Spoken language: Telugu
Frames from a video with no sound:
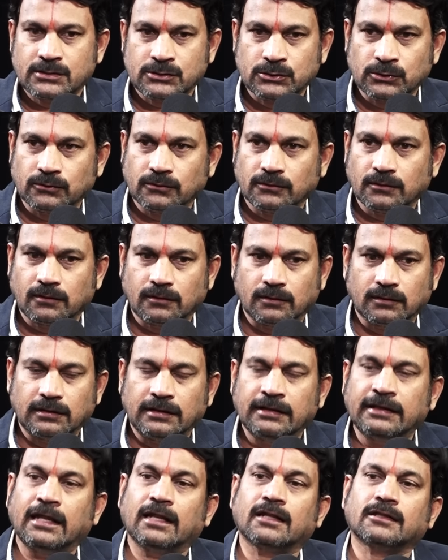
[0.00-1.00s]
సో
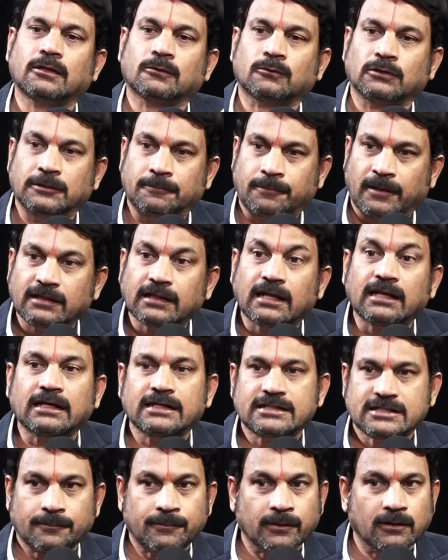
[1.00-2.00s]
నేను అందులో కొన్ని
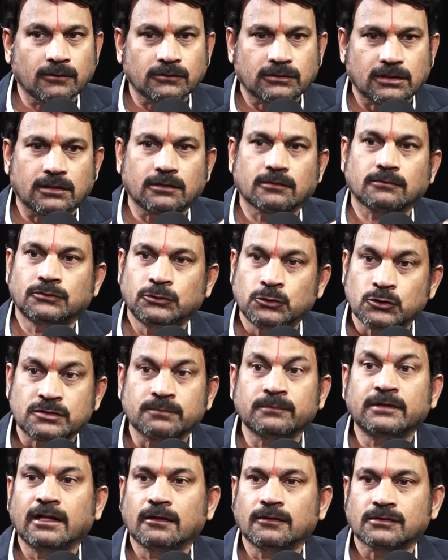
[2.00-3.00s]
ప్రధానంగా చెప్పగలుగుతాను న్యూస్
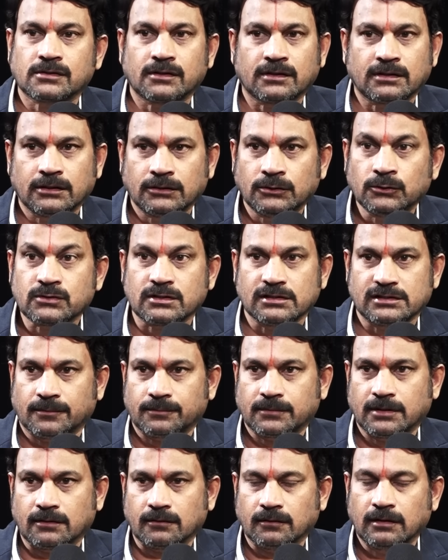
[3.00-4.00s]
మీడియాలో వచ్చేటువంటి న్యూస్లు
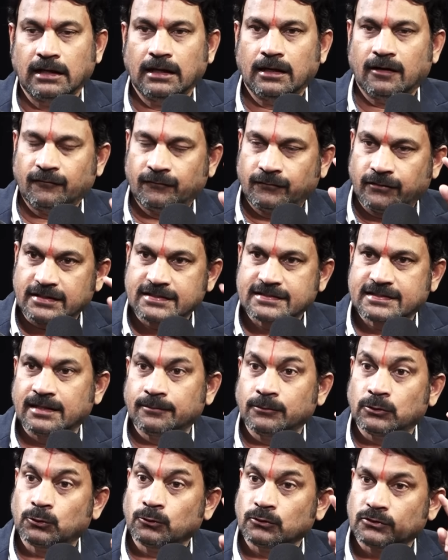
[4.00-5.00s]
చెప్తాను ఫస్ట్
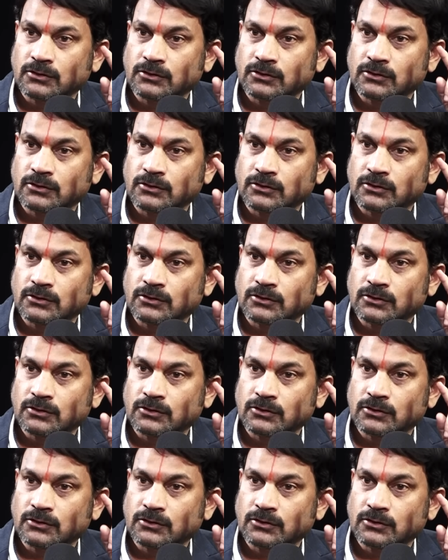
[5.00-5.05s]
టైం టూ